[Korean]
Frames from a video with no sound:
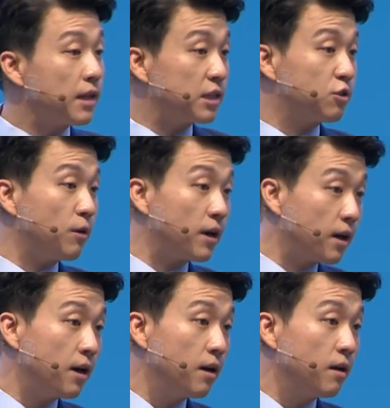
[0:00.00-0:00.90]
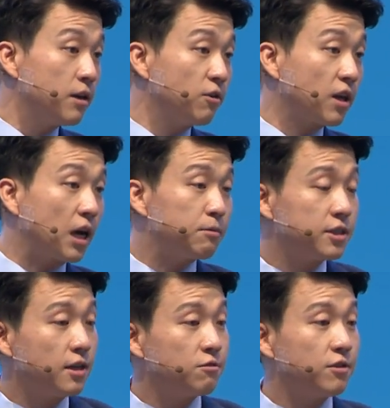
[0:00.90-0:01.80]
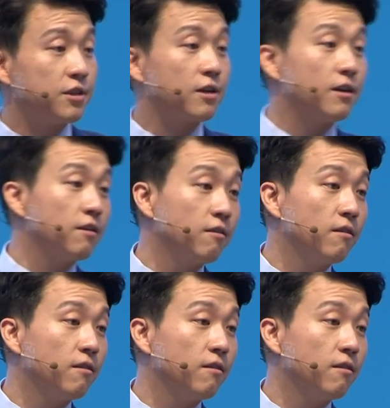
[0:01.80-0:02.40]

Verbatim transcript: 낮춰와라. 이렇게 갑질을 하는 회사일까요?